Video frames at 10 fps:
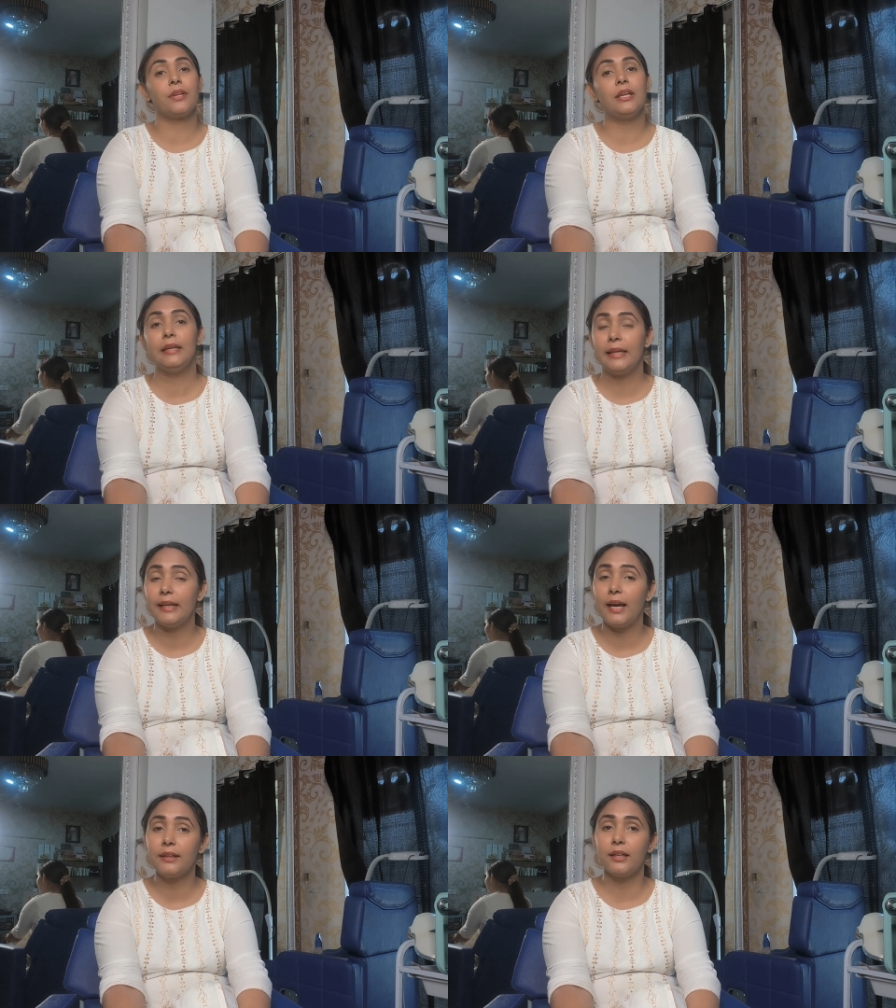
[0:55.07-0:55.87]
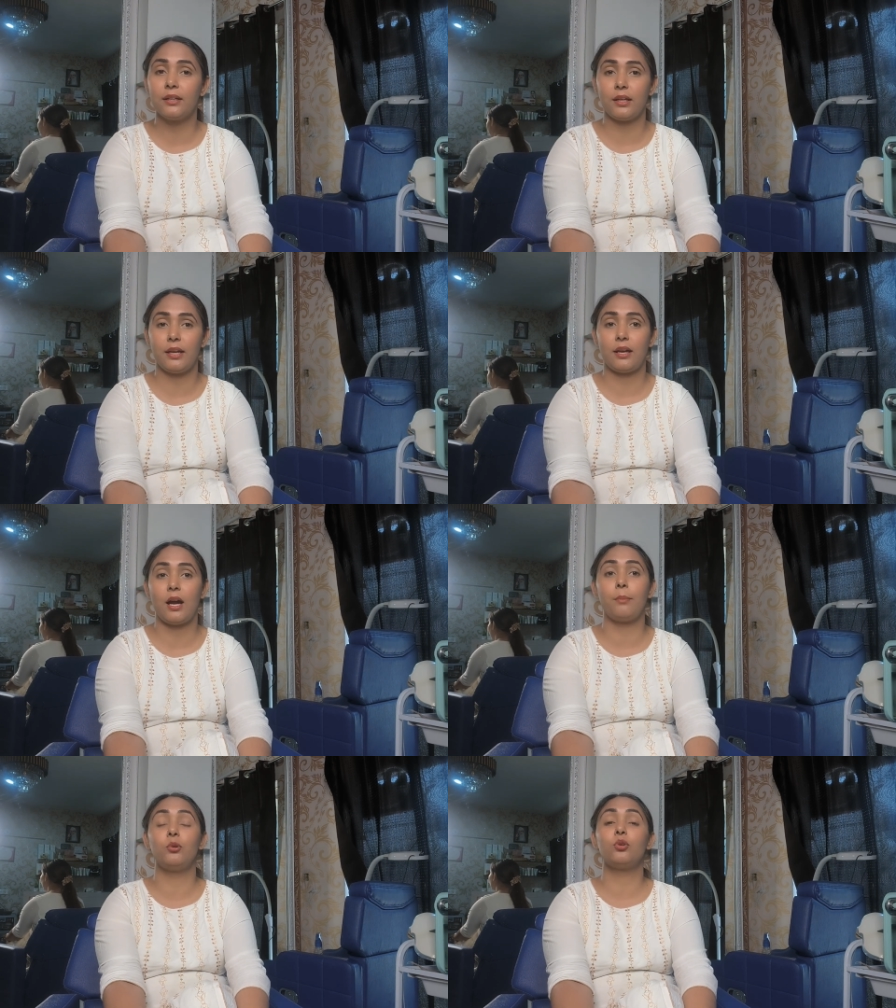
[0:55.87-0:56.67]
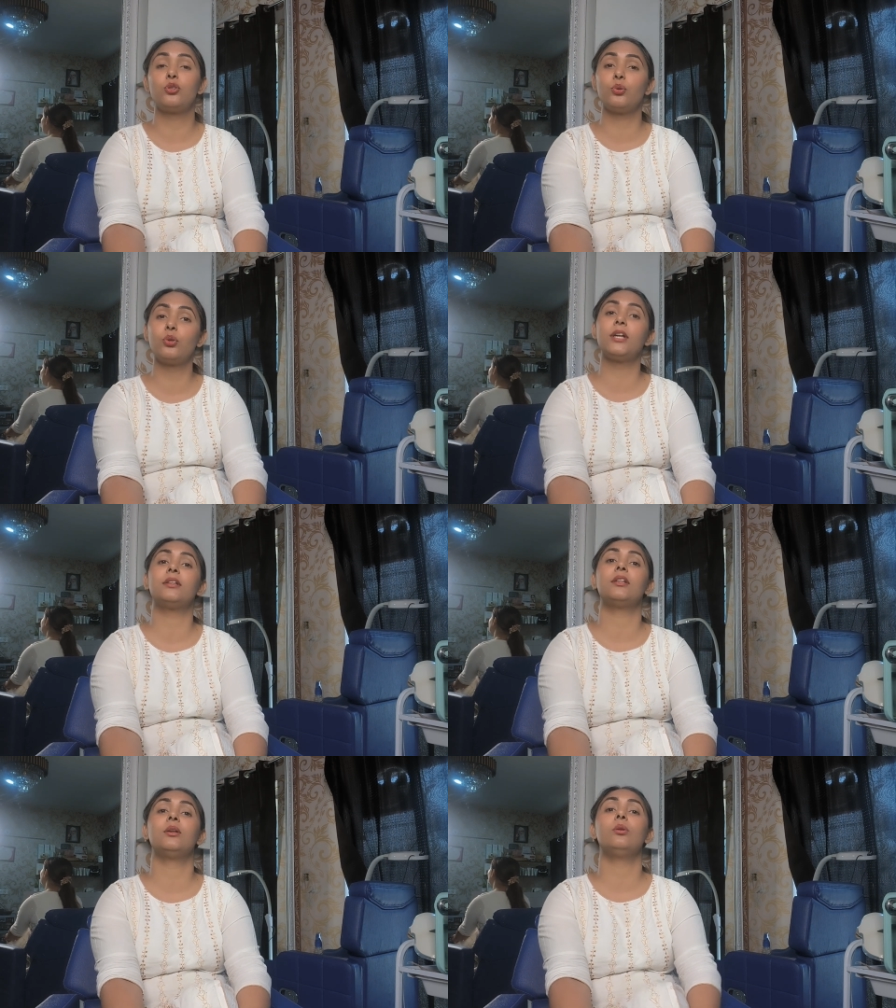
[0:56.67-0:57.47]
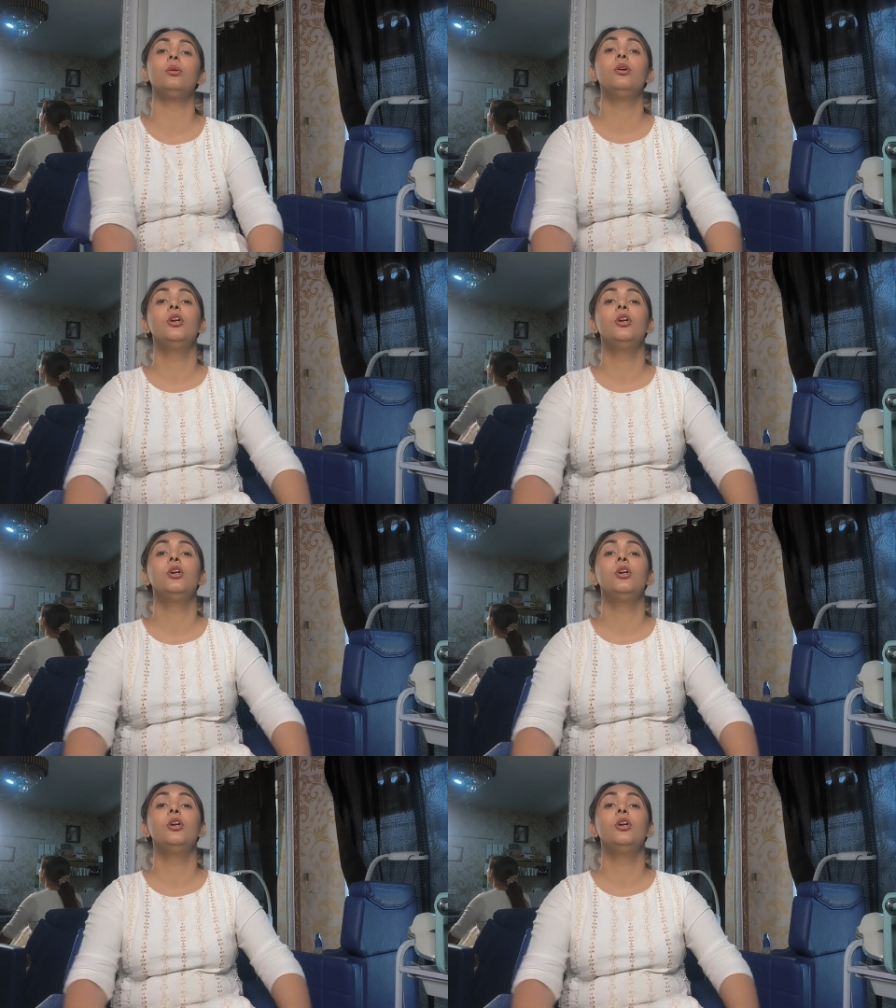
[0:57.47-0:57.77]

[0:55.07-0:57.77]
नेल आर्ट किट है आप लोग शुरू करते हो